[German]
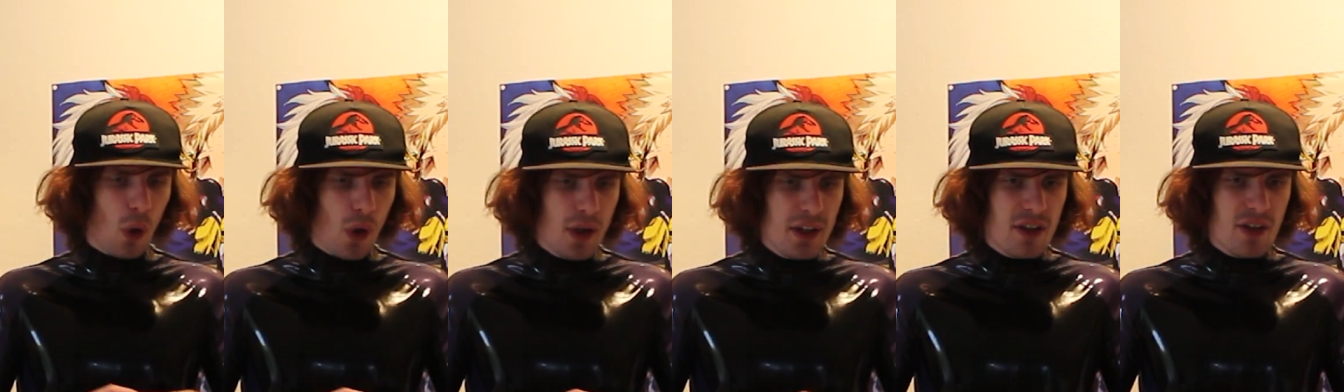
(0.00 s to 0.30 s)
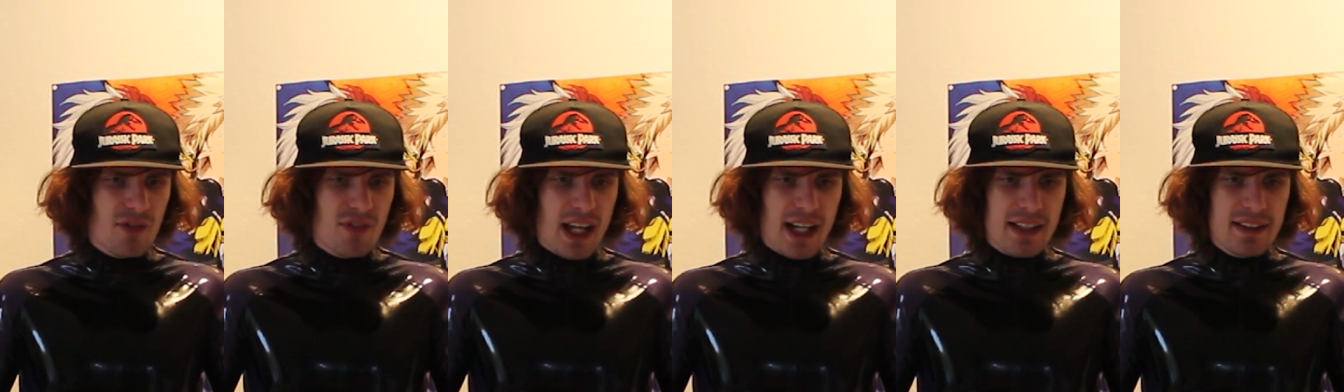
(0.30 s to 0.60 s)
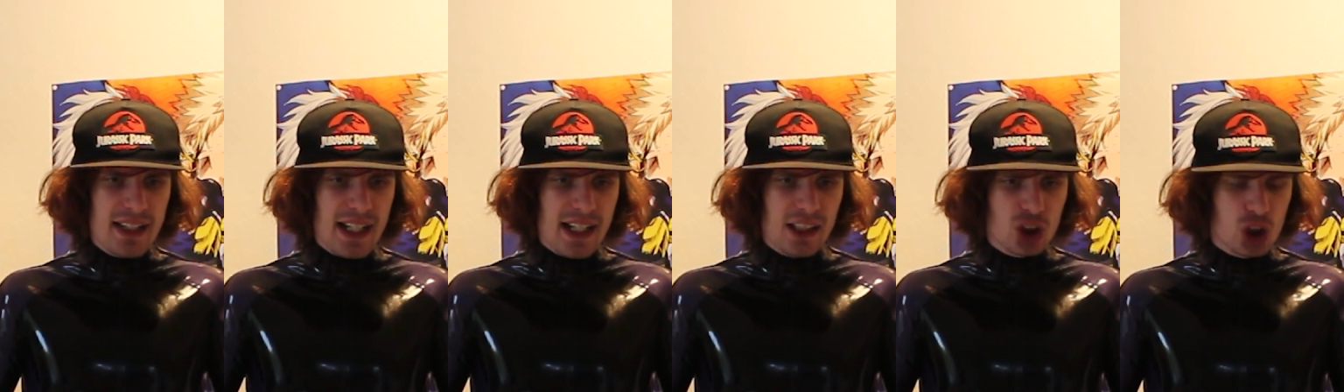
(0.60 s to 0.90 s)
Leute
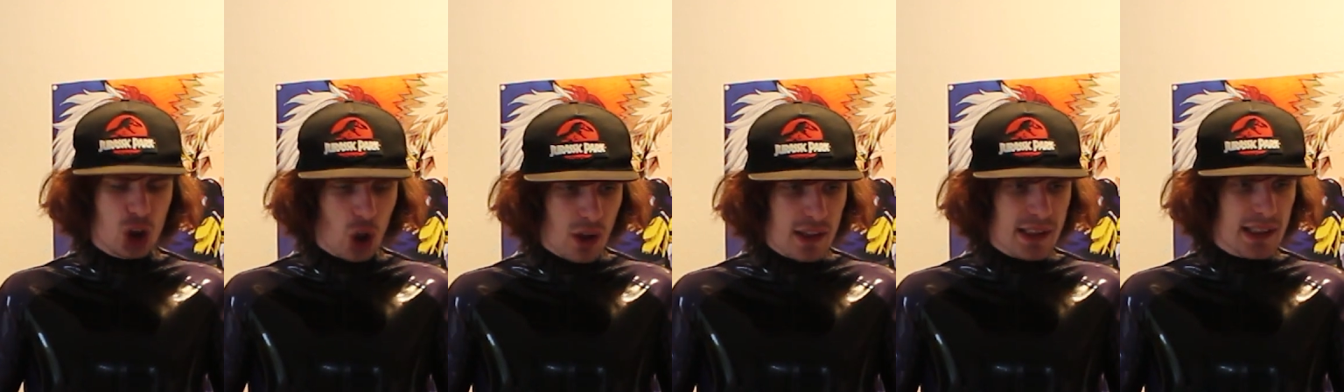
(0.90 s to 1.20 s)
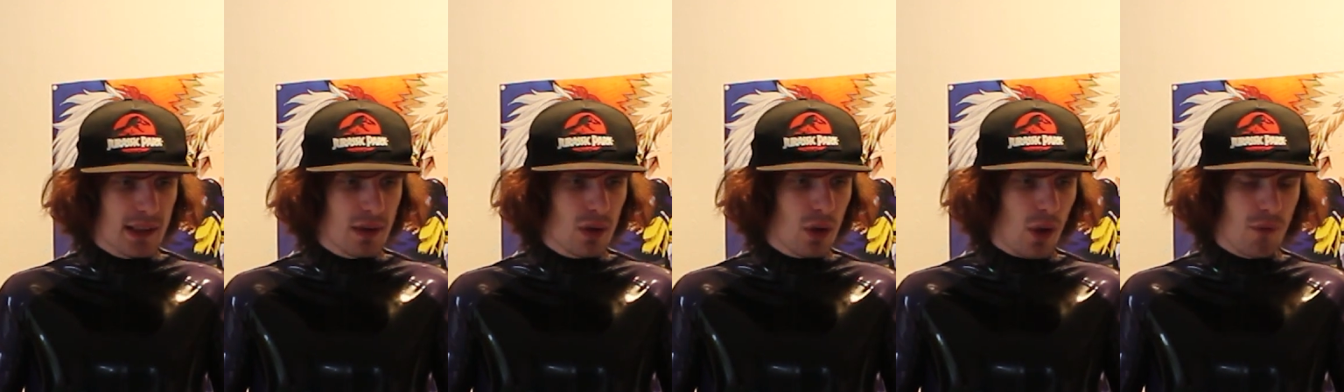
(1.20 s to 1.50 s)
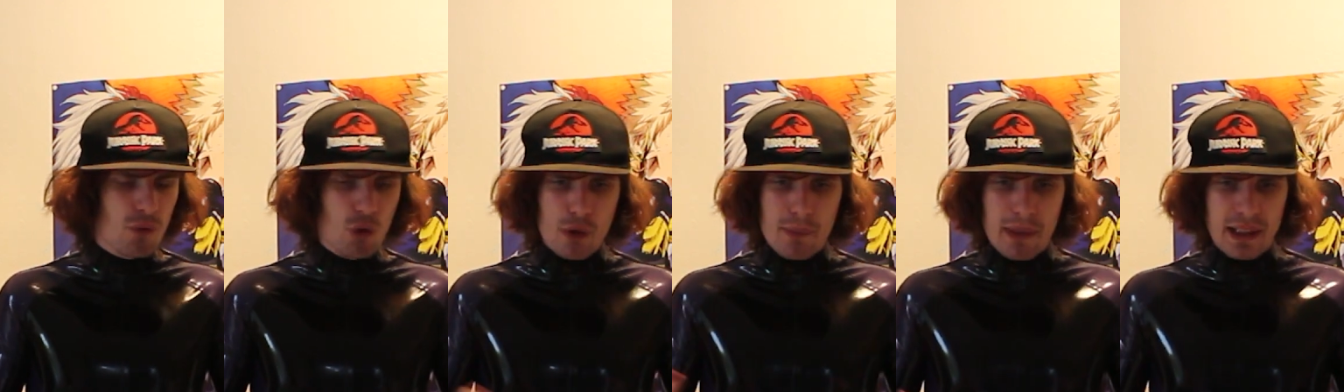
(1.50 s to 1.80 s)
werden erschossen,
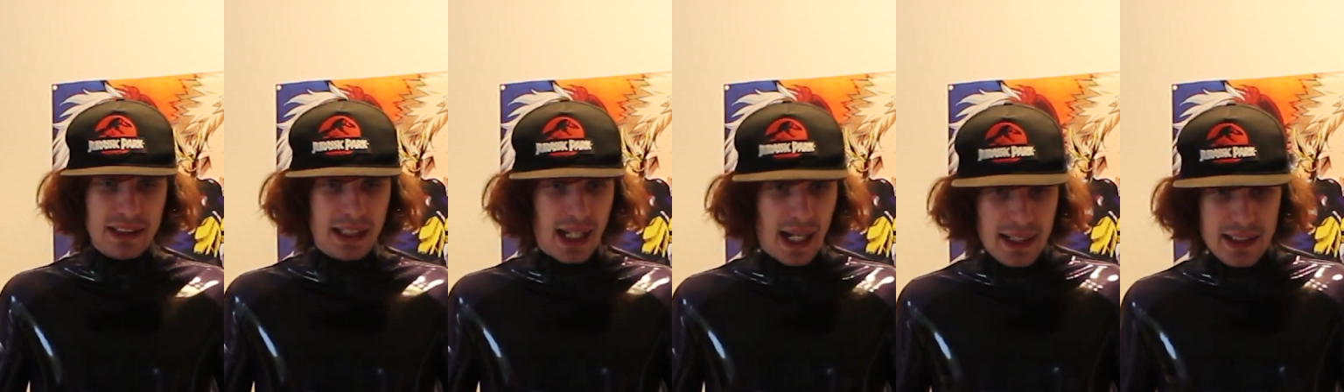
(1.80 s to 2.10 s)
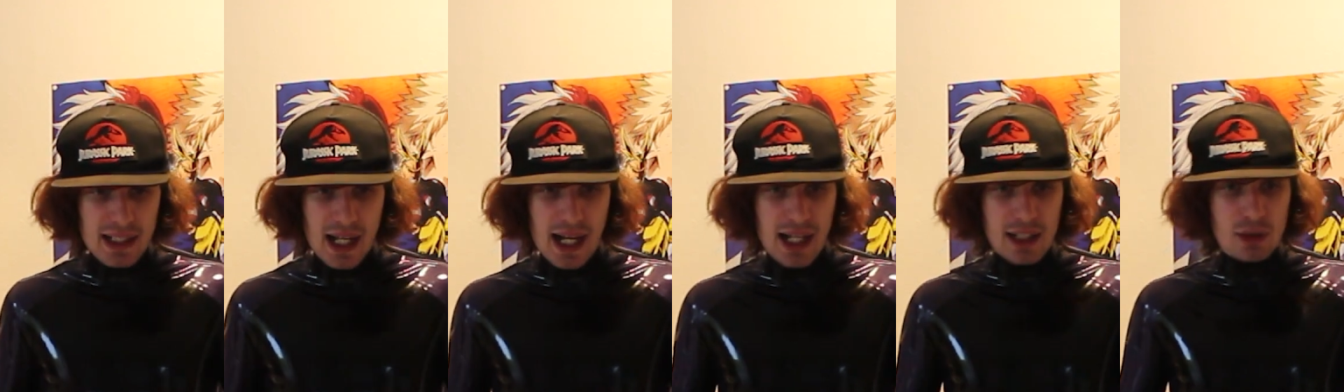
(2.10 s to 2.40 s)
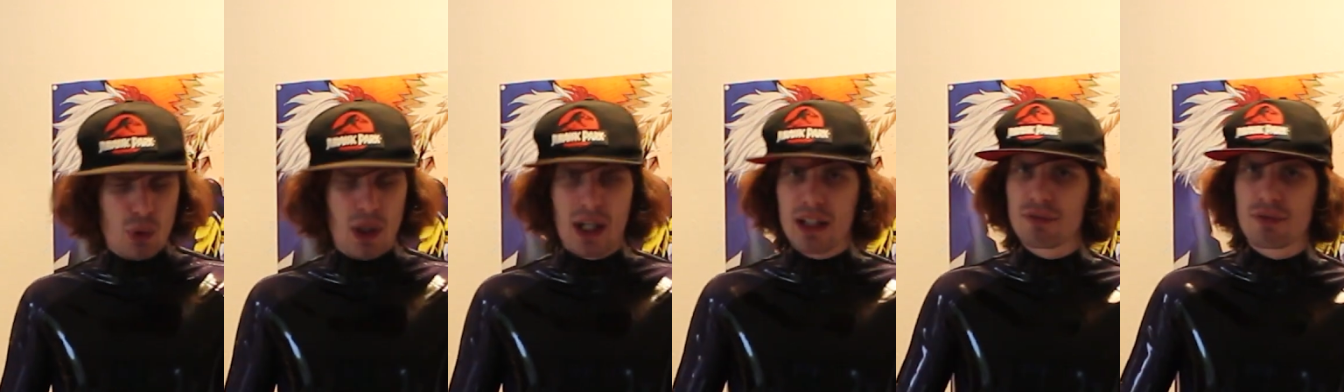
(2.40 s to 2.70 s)
obwohl man keine
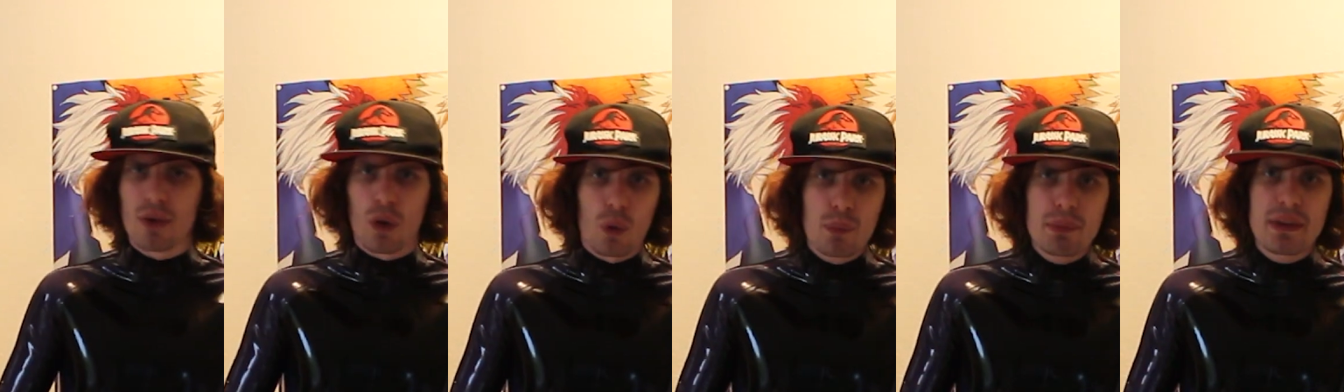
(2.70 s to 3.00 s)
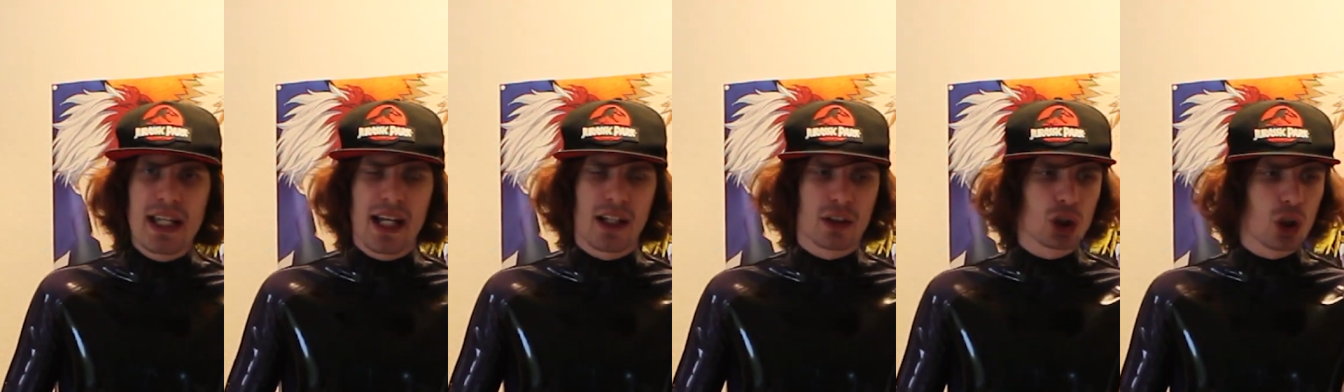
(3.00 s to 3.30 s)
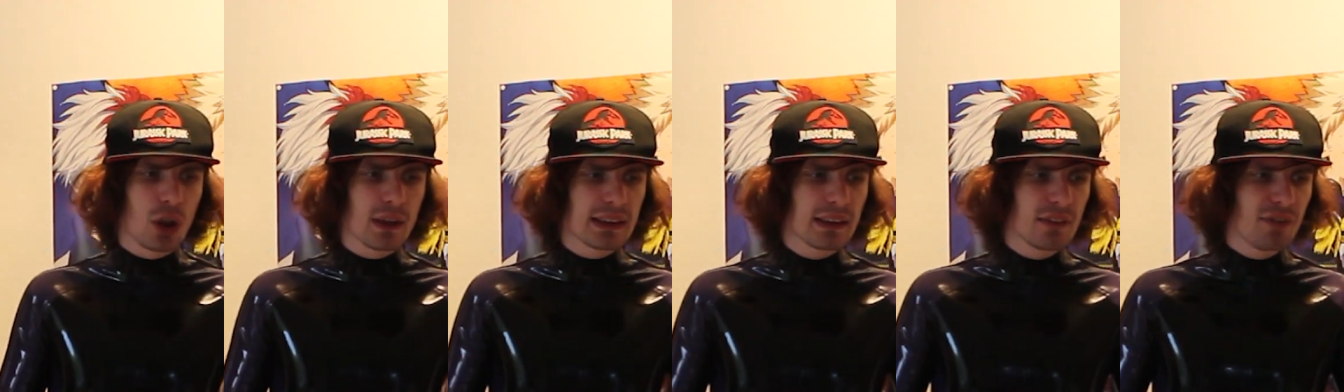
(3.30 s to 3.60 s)
Ahnung hat, warum die
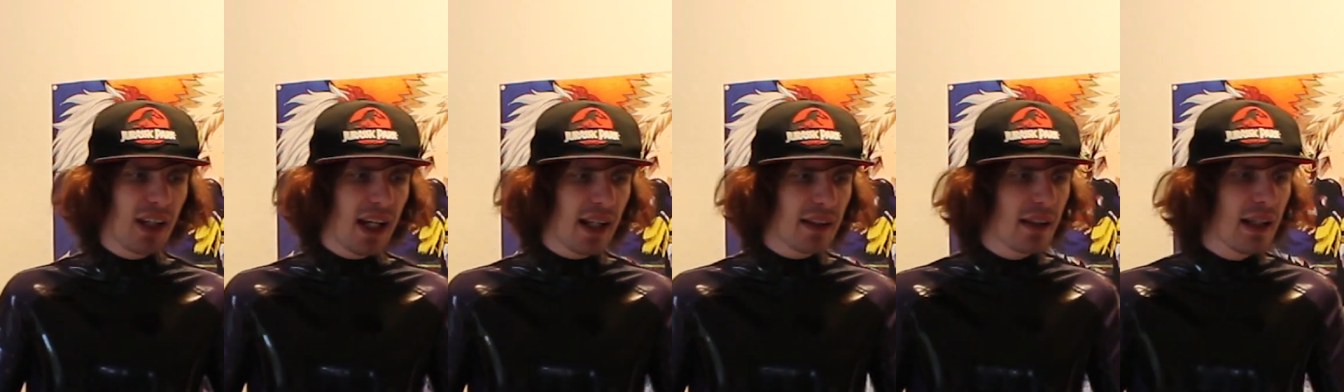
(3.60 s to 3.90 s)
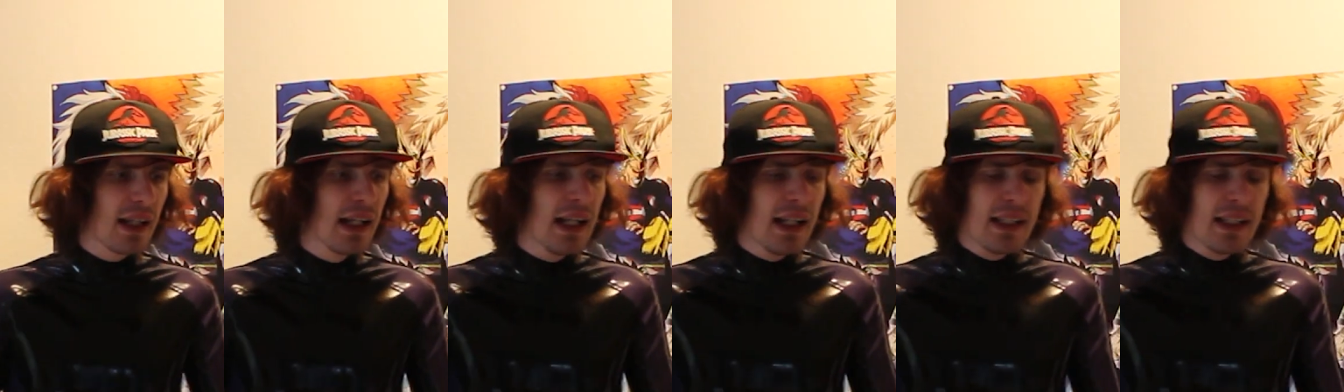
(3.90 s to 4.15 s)
erschossen werden.